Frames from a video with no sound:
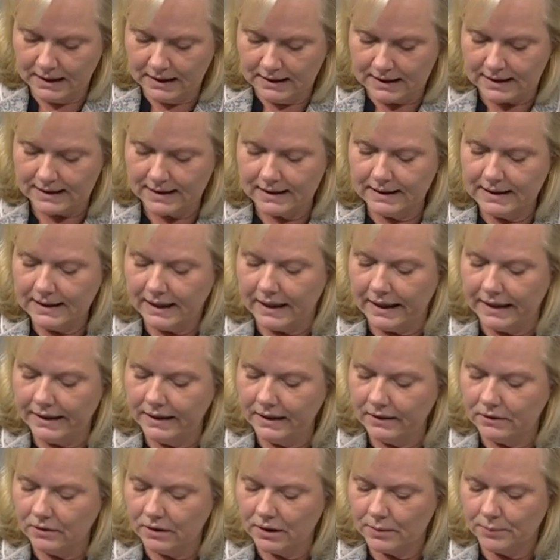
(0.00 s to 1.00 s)
Das sind die
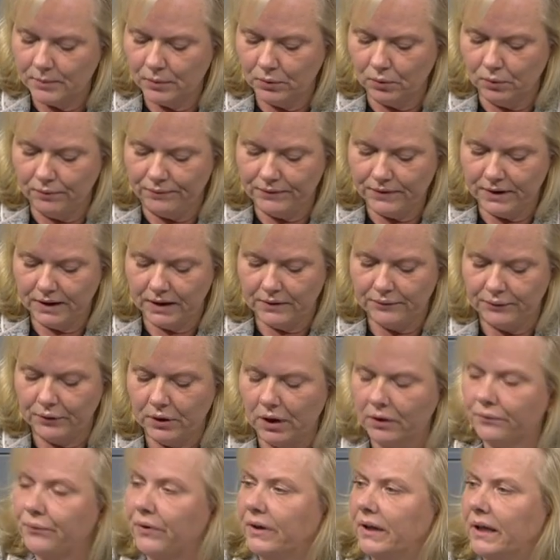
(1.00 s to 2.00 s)
Reinigungsberufe,
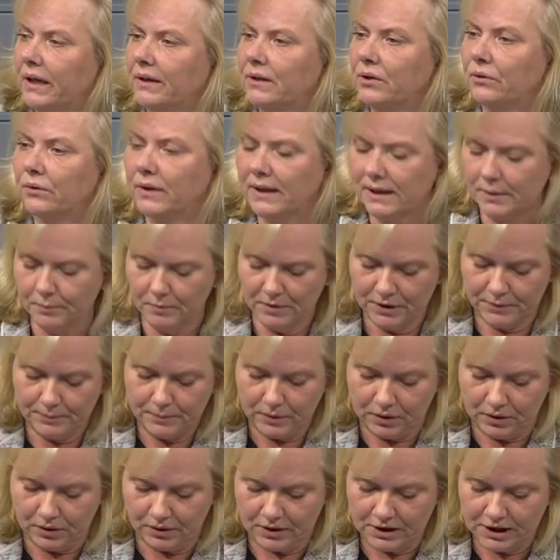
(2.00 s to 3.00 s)
gefolgt von der
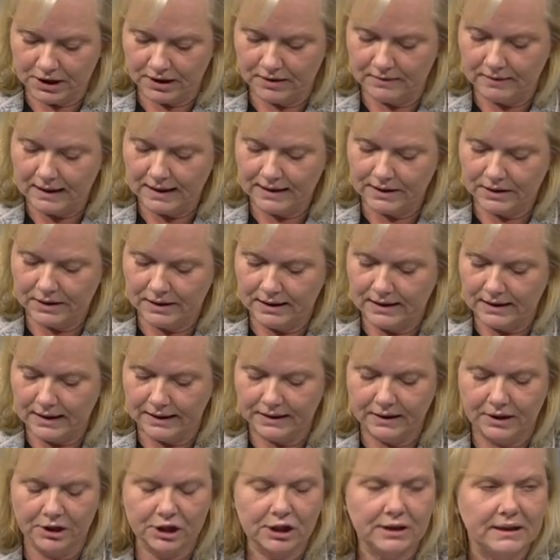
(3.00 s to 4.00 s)
Tourismusbranche, also den
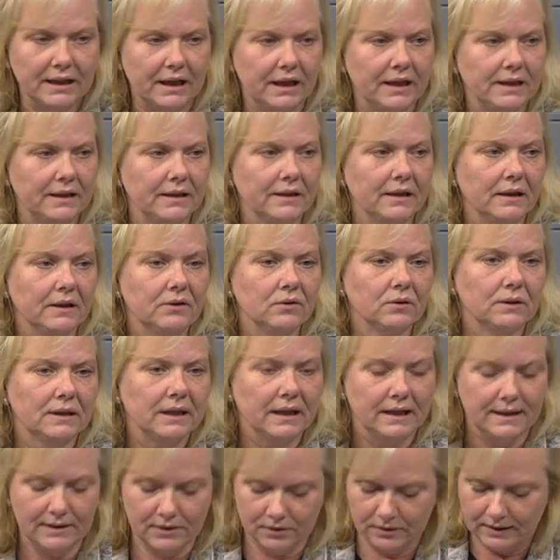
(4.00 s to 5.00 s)
Angestellten in
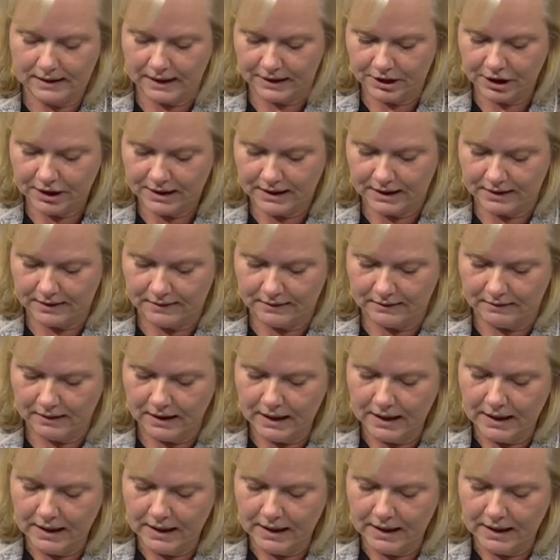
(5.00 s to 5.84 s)
Hotels und Gaststätten.